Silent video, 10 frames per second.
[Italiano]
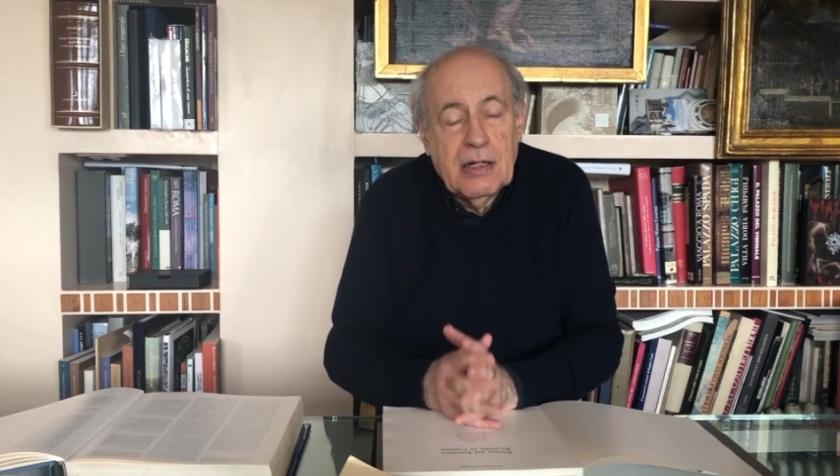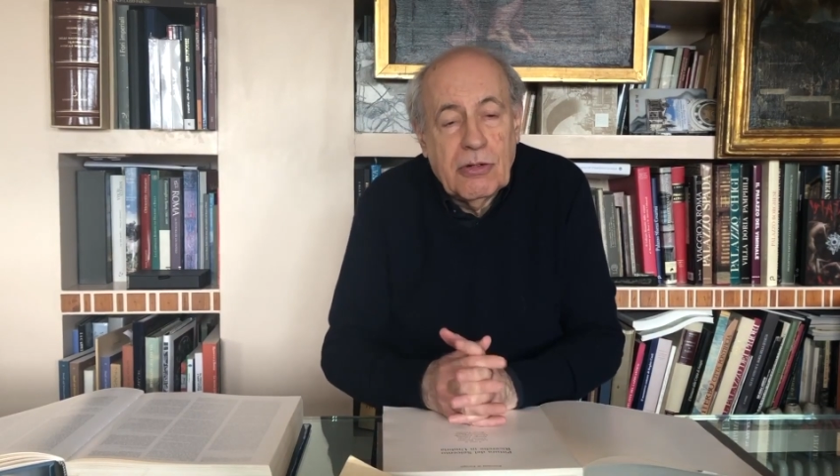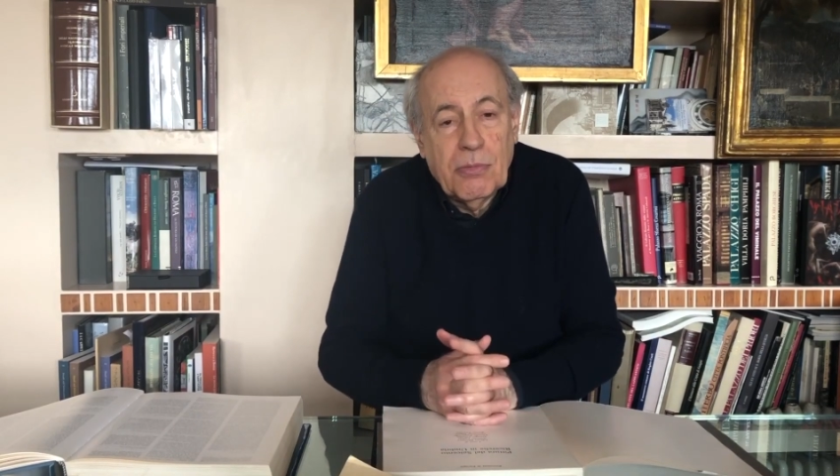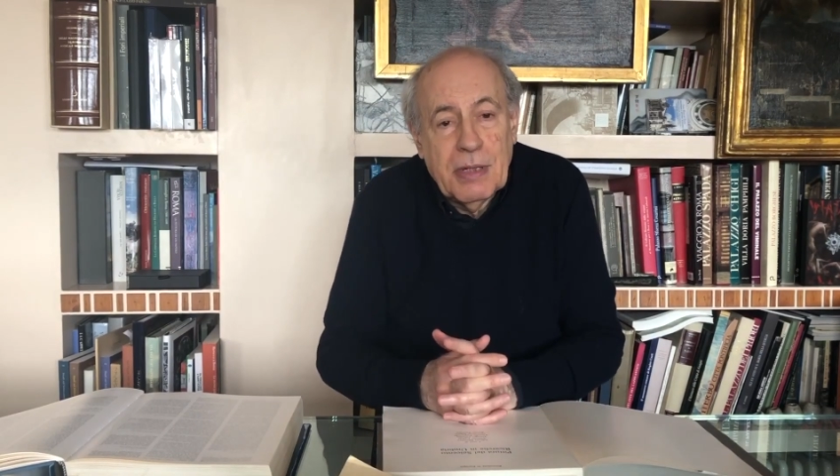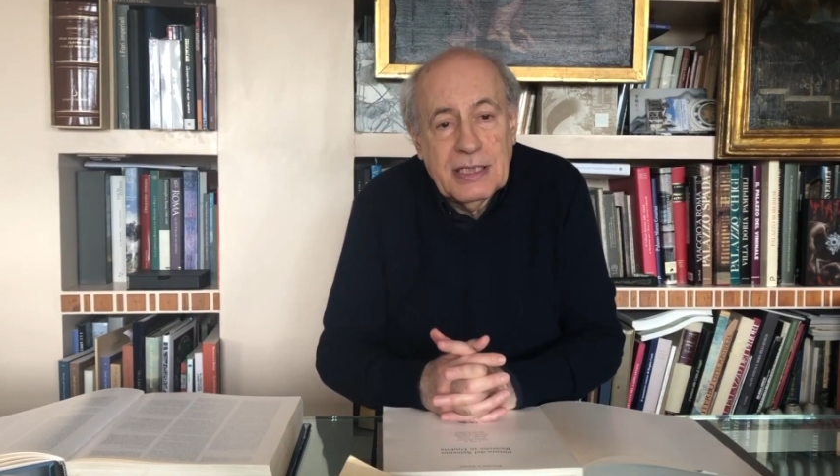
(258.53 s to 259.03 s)

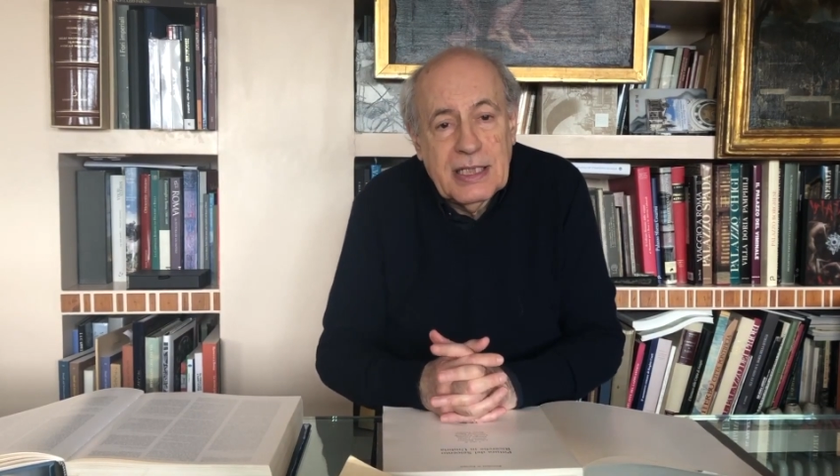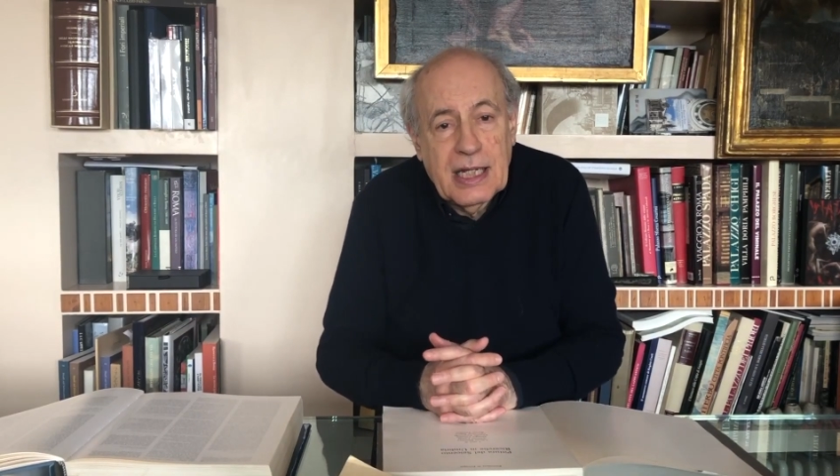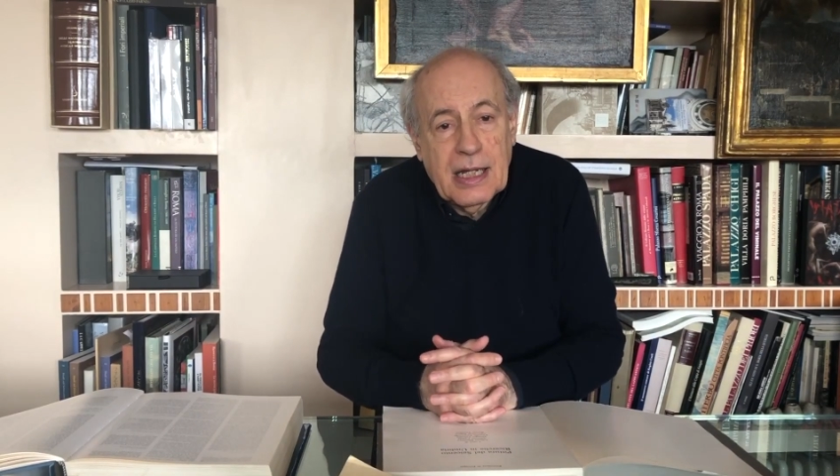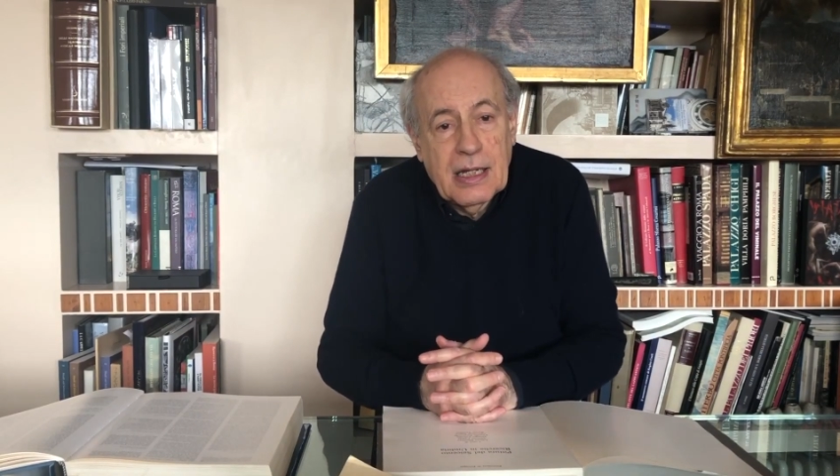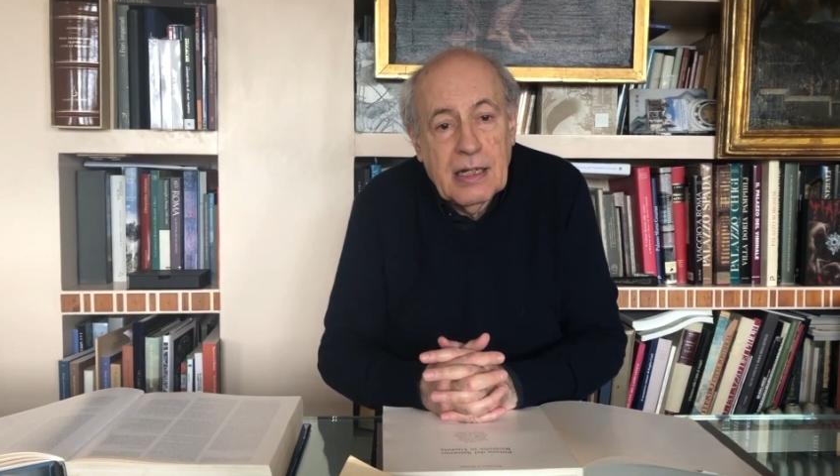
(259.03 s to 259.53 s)
un
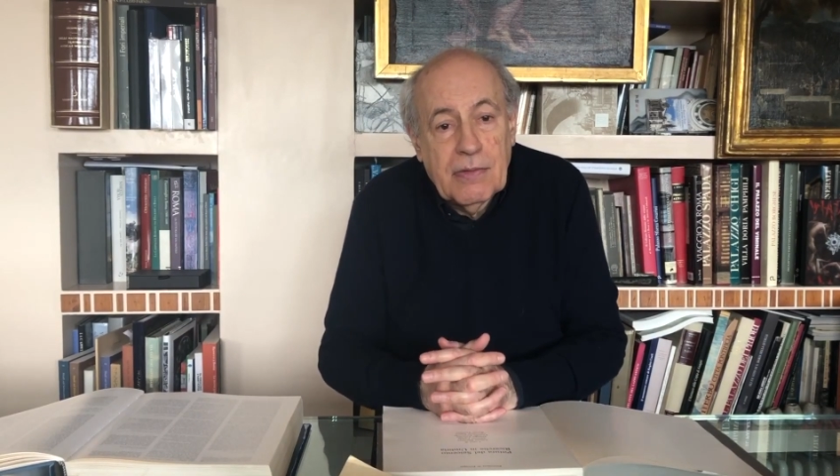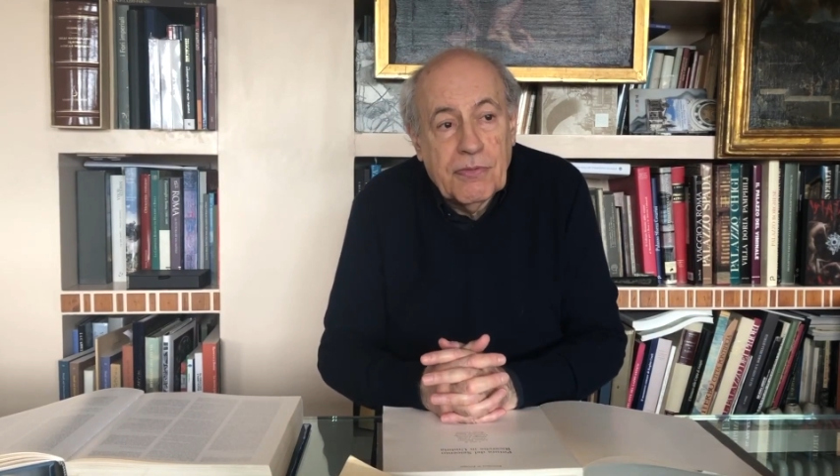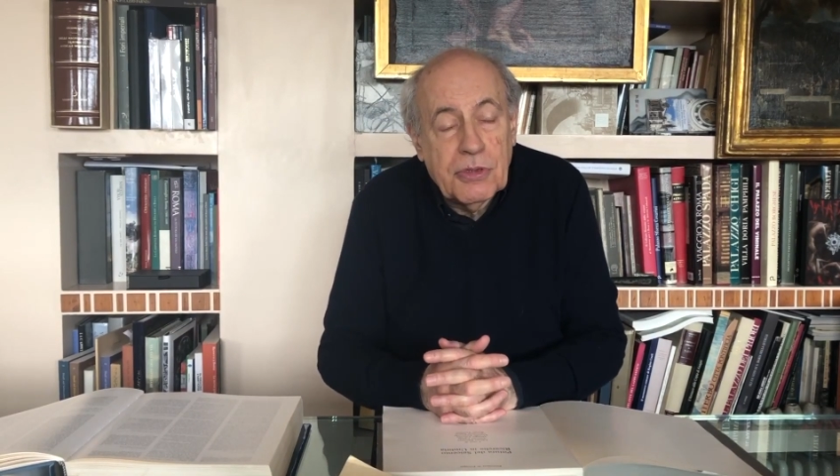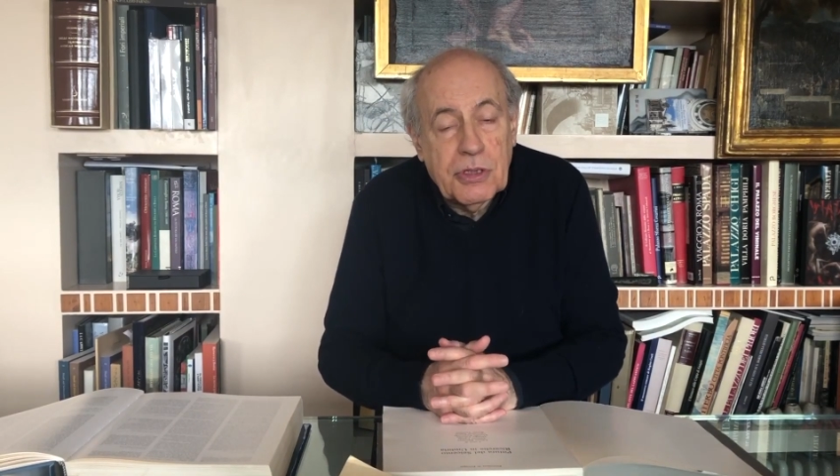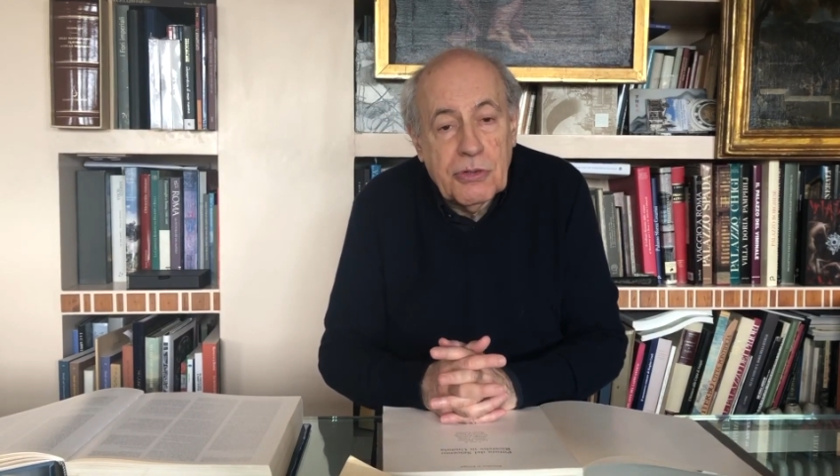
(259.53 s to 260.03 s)
mestiere
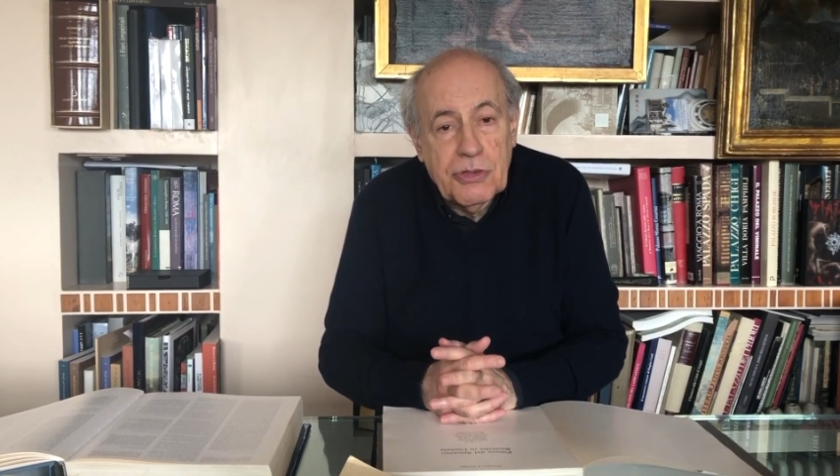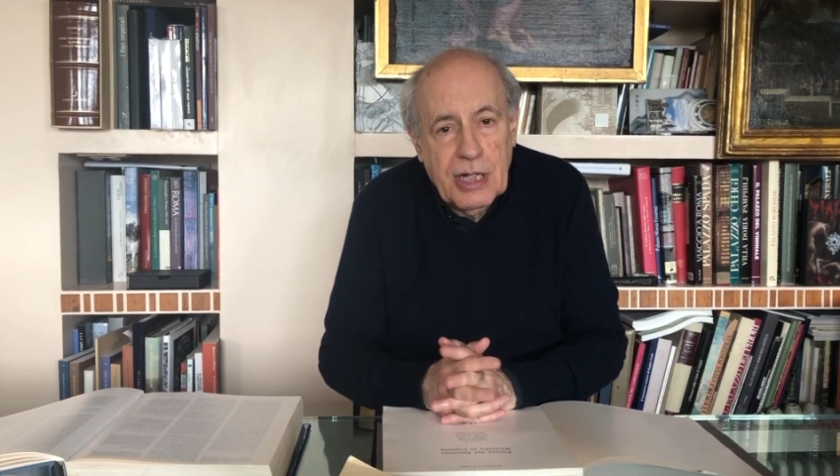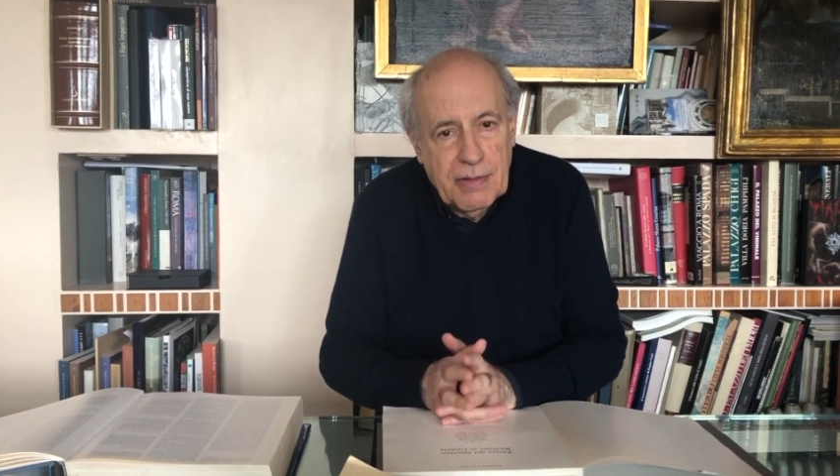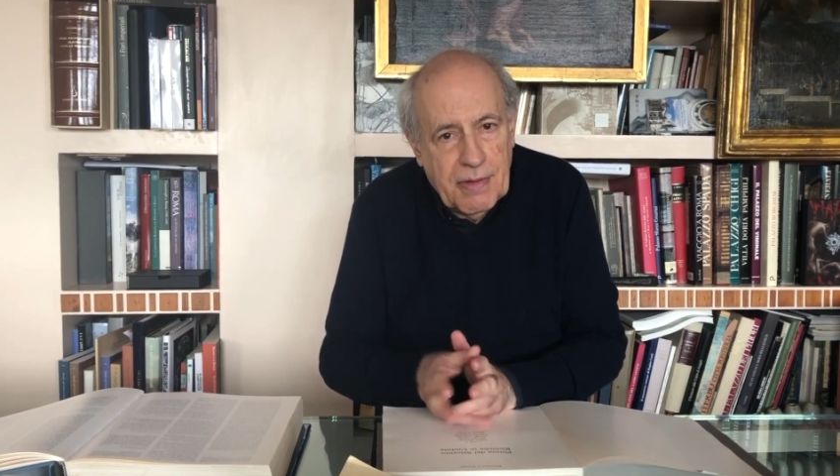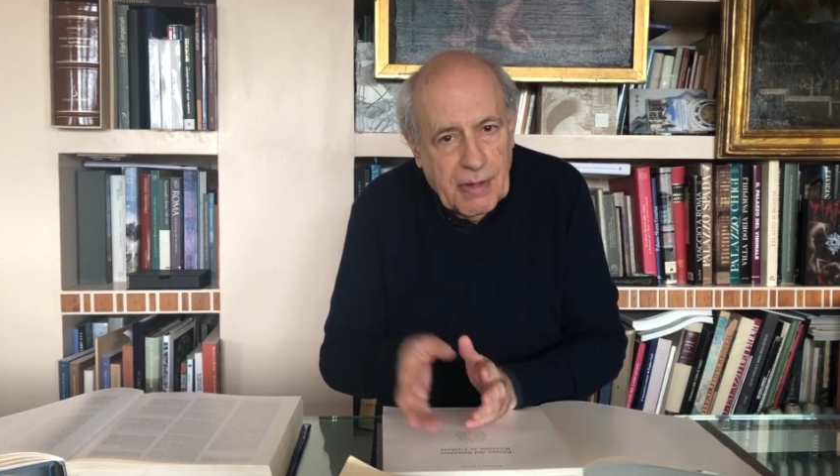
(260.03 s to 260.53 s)
forse non ce
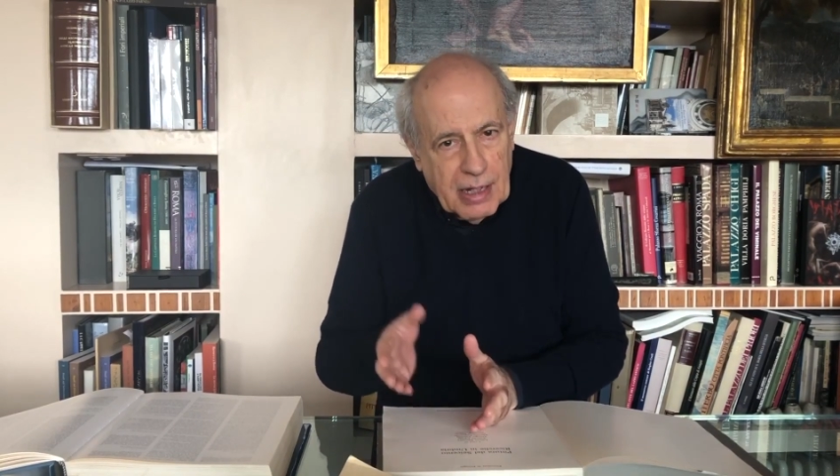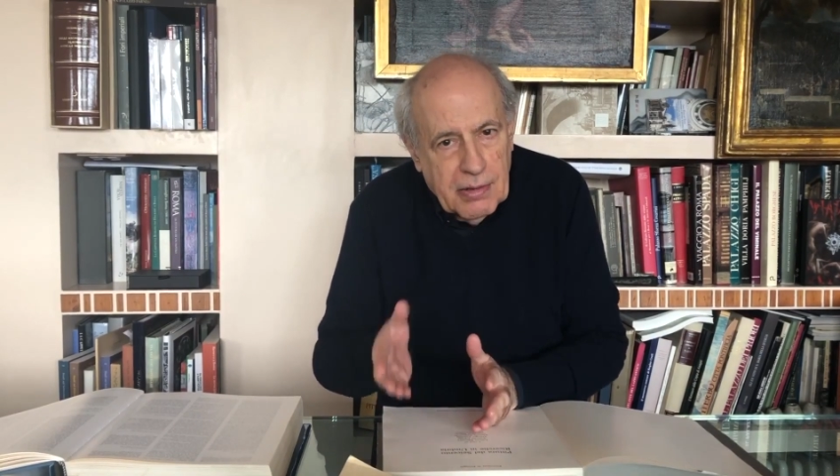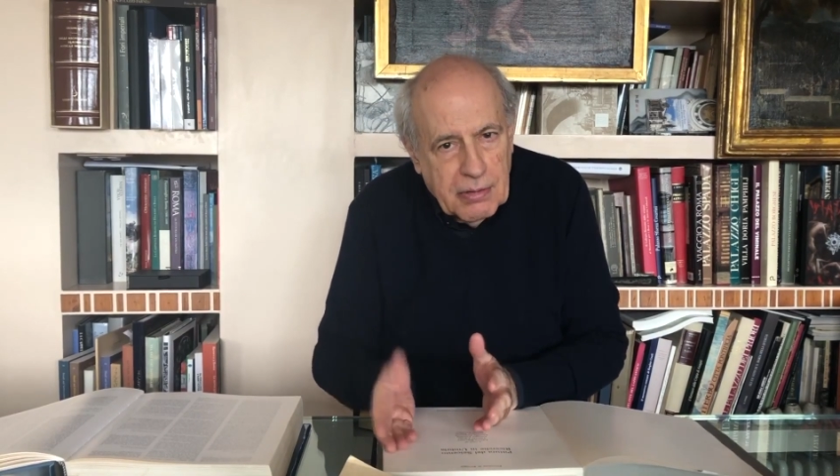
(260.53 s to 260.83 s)
l'aveva.